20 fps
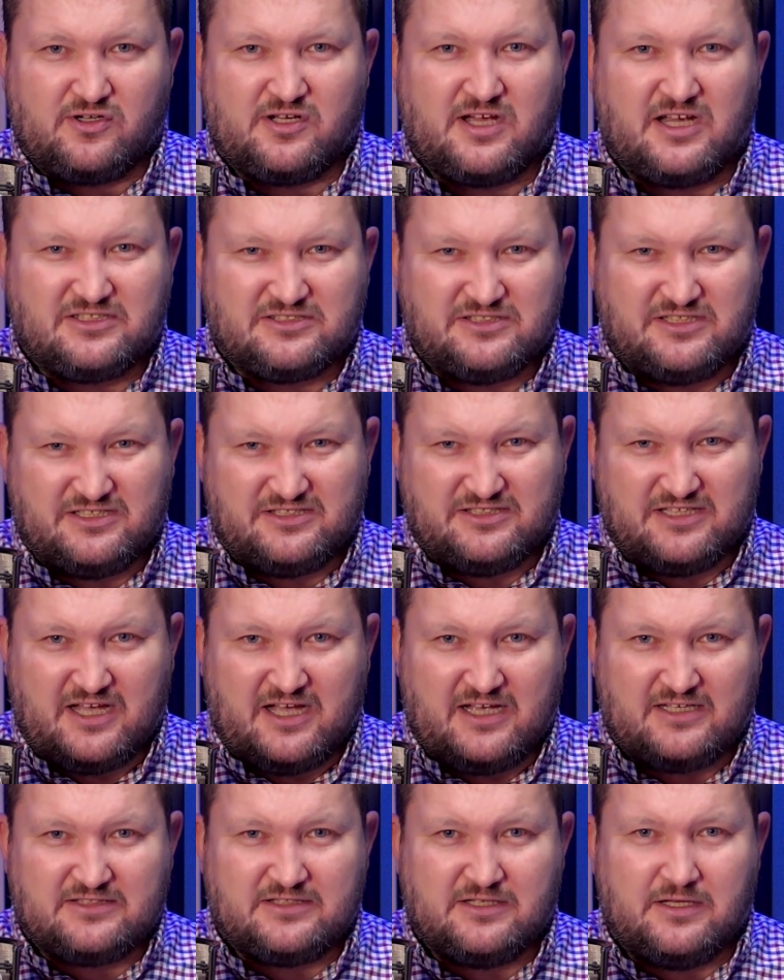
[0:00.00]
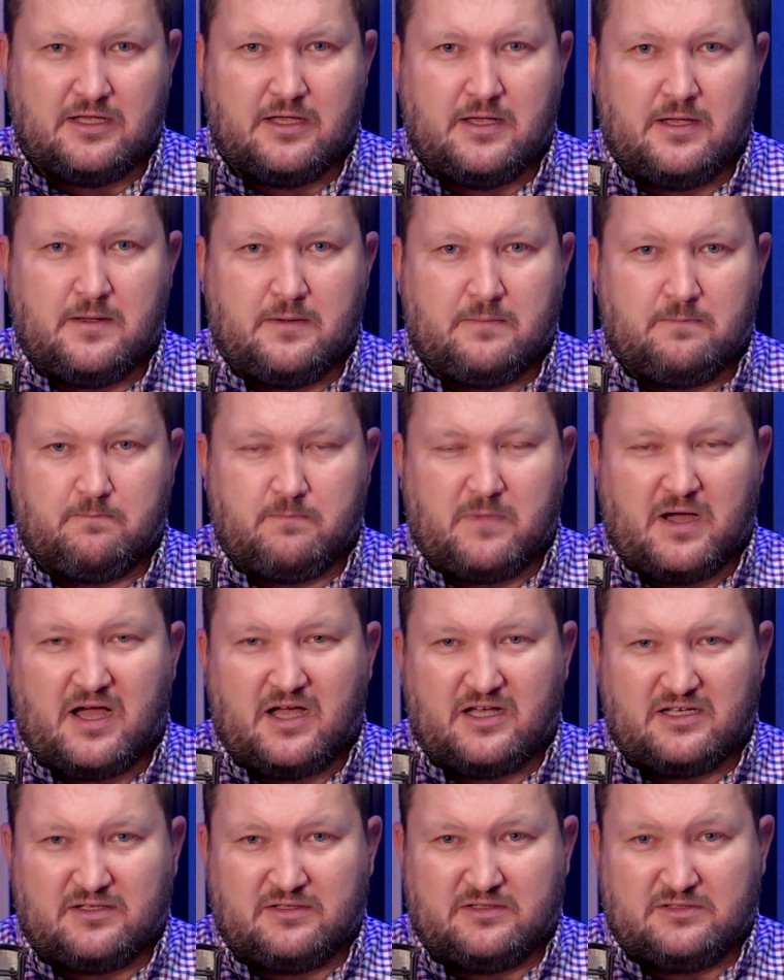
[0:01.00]
Każdy z nas
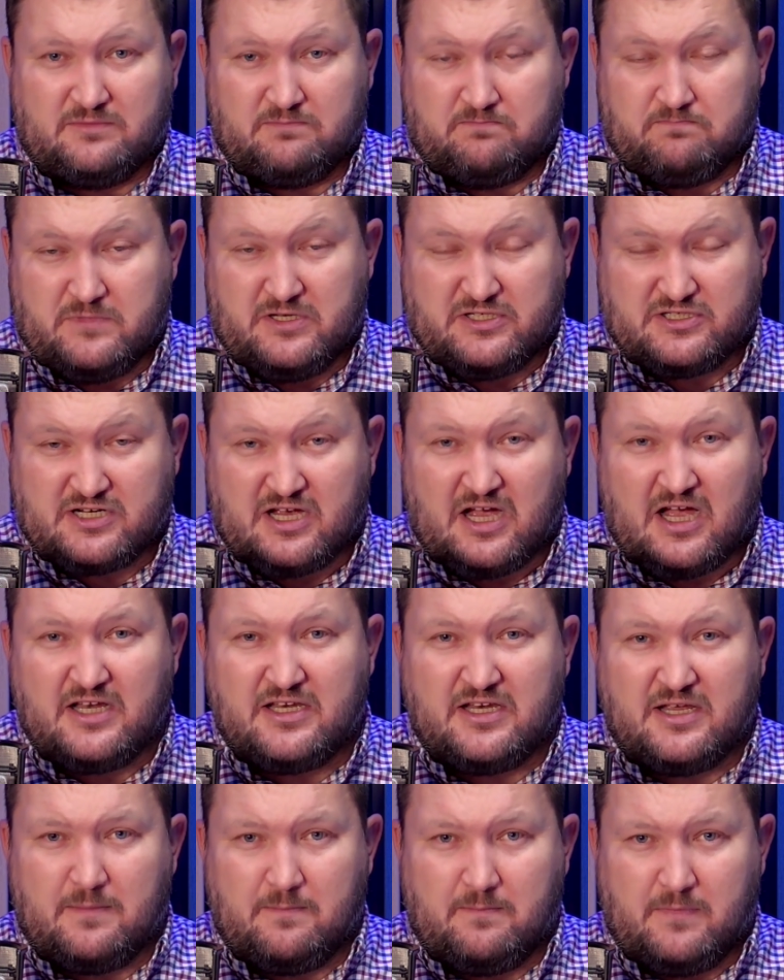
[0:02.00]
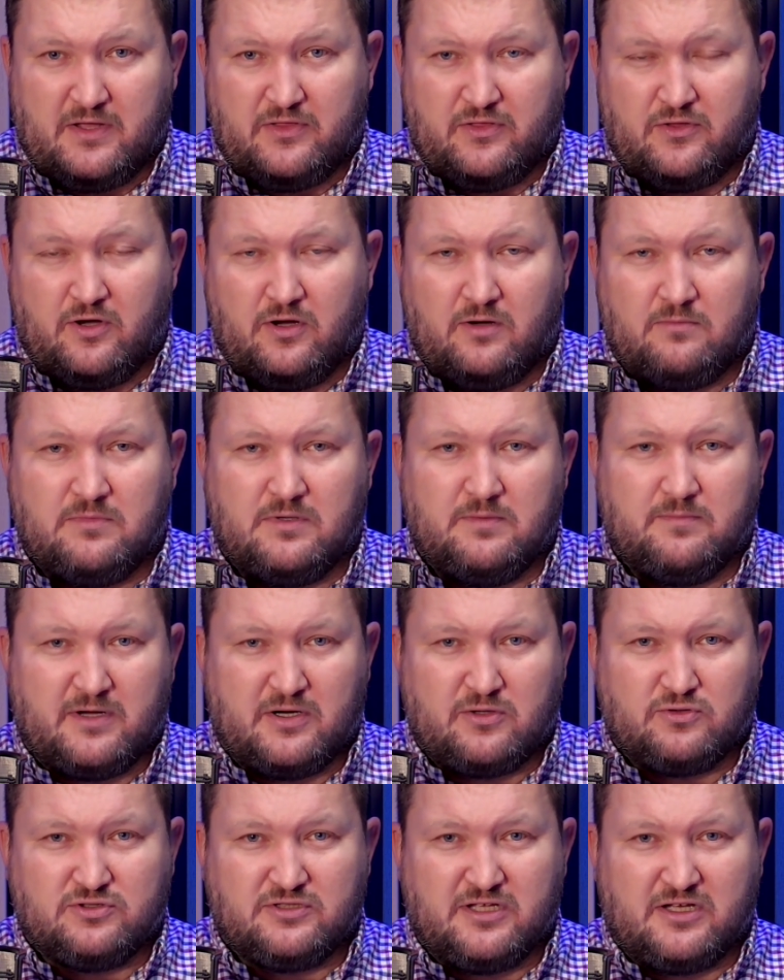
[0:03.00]
ma mieszkanie, ma dom, ma
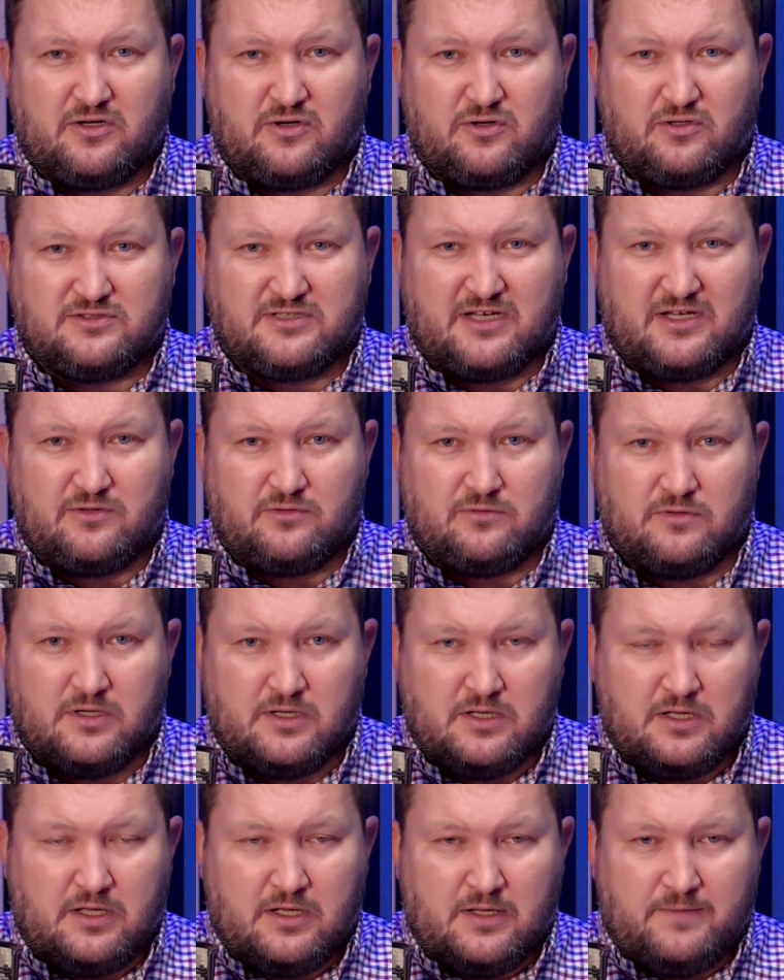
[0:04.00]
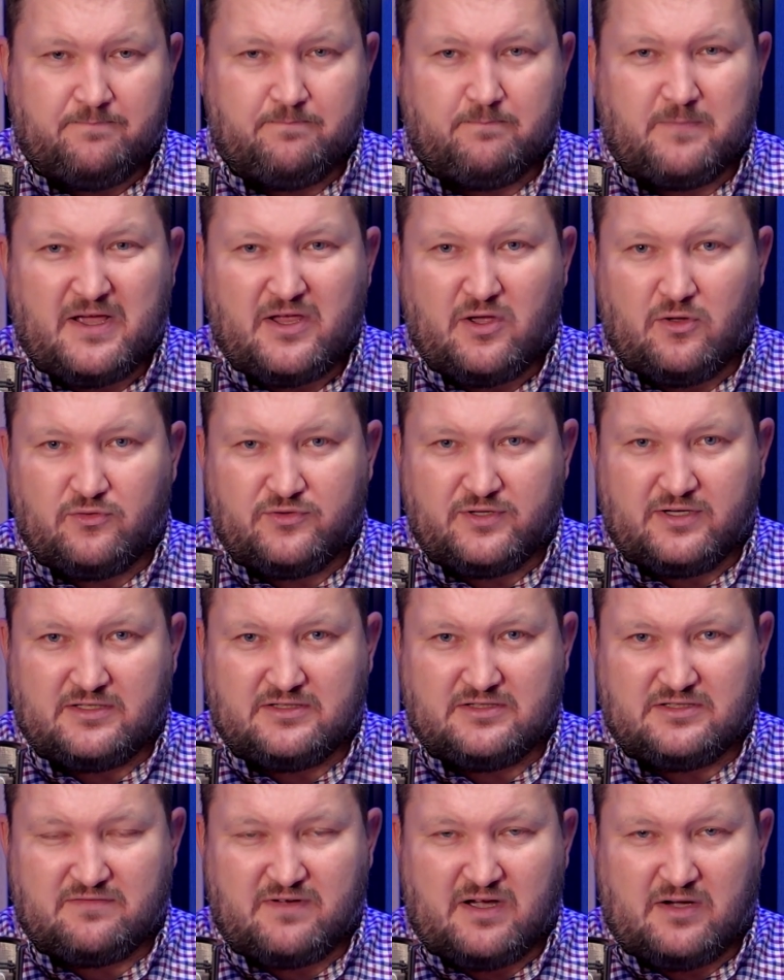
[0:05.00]
różnego rodzaju majątek
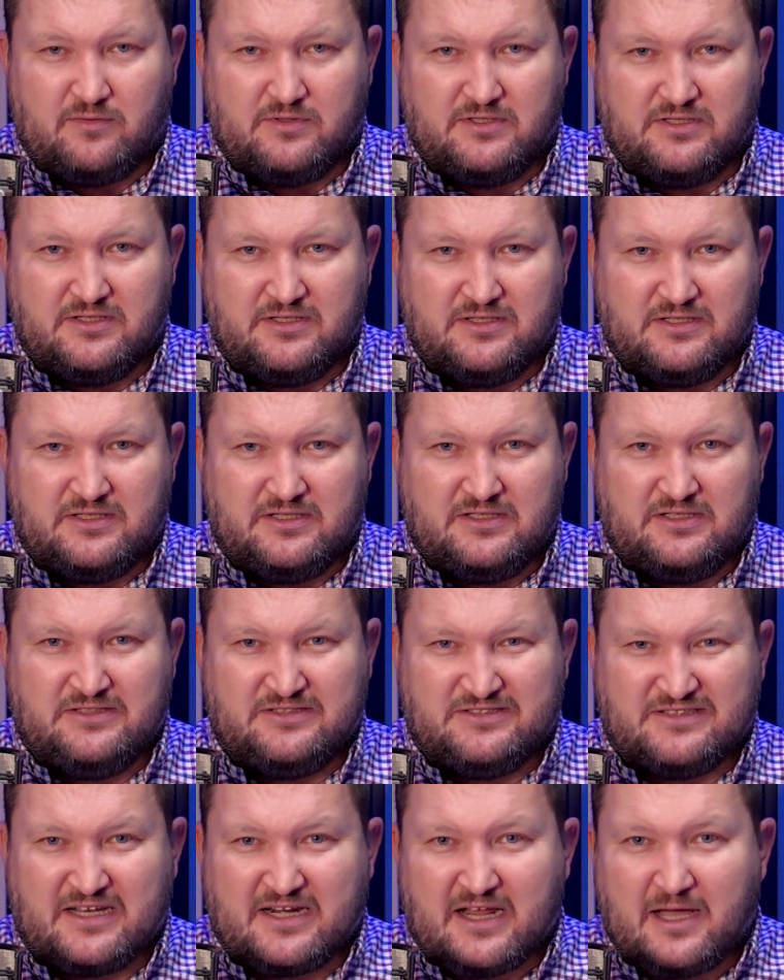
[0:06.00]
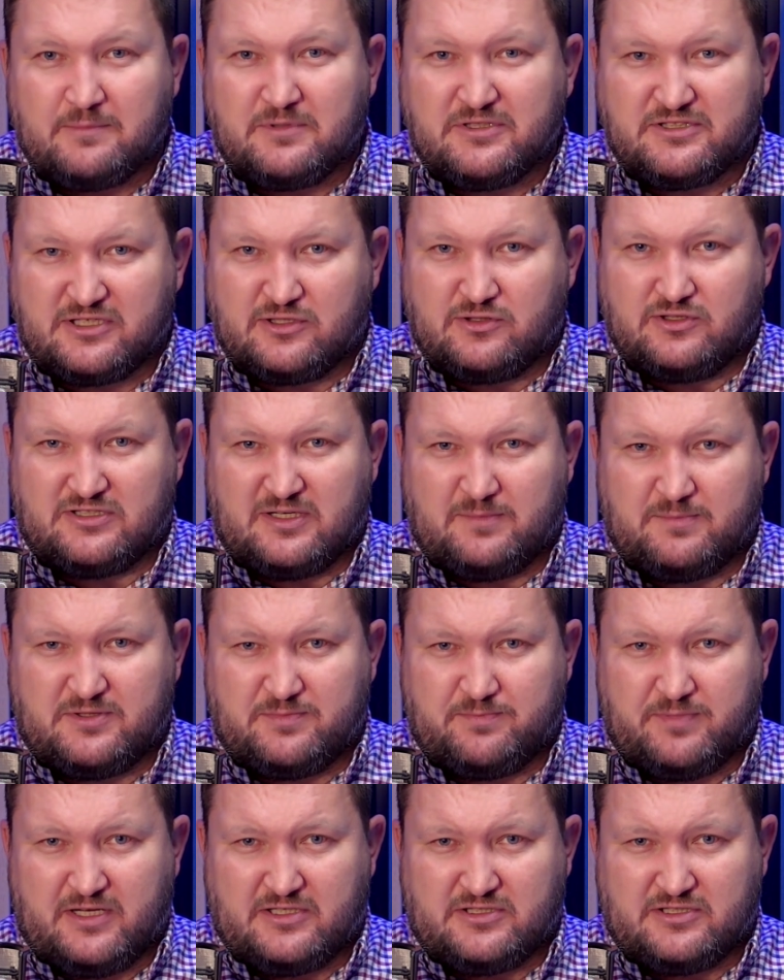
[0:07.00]
trwały i staramy się go
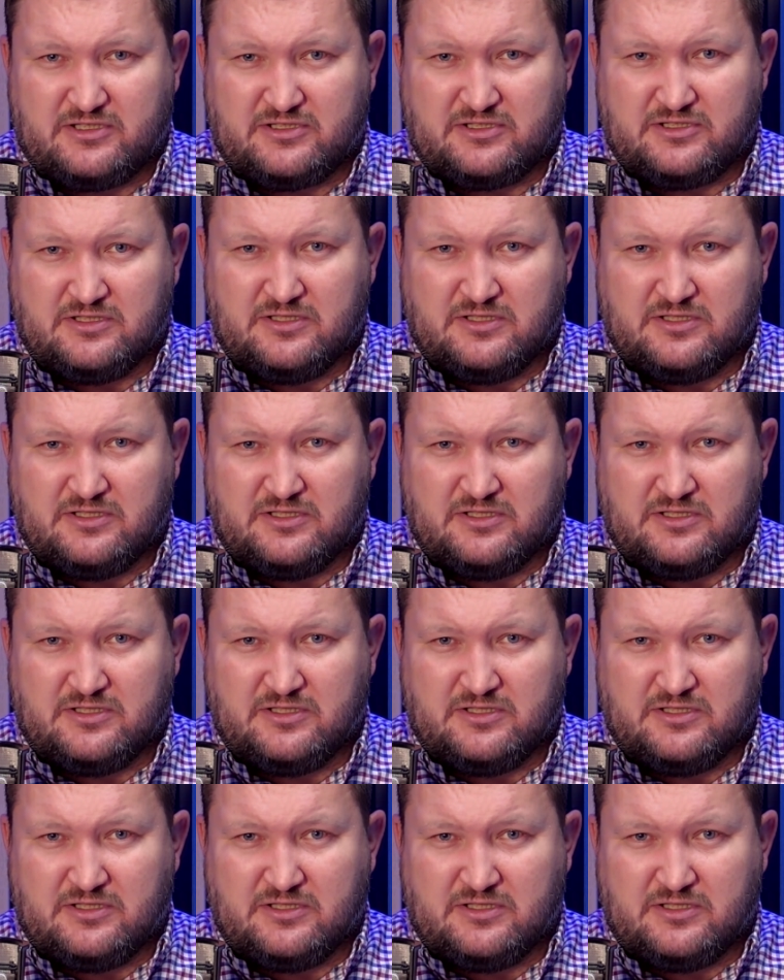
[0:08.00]
zabezpieczać.